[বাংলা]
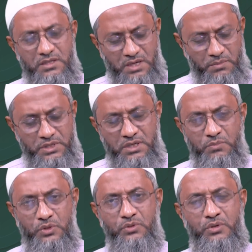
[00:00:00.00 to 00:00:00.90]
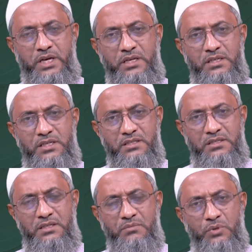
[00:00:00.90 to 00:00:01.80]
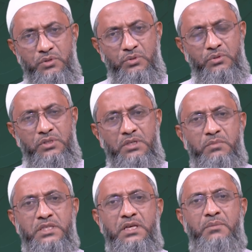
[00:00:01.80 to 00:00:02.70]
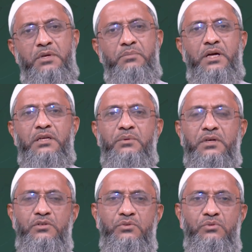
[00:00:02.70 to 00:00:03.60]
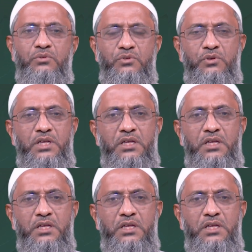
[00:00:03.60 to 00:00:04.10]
সামাজিক বন্ধু হারিয়ে যাচ্ছে বন্ধুত্বের মাঝে আমরা ফাঁকে ফাঁকে শুধু শুনি